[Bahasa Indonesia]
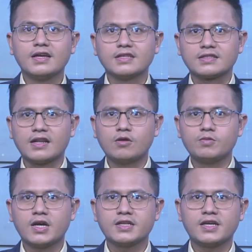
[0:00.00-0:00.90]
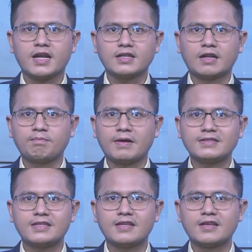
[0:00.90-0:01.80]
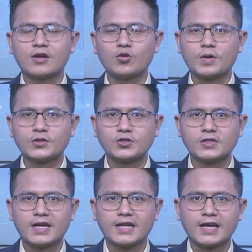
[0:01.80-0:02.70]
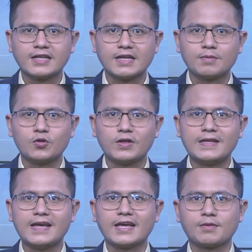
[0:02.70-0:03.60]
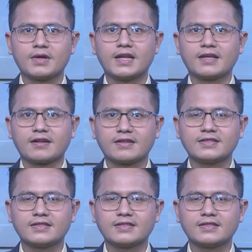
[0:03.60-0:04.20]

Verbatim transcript: selalu menjaga jarak dan pastinya jangan lupa cuci tangan dengan sabun di air mengalir.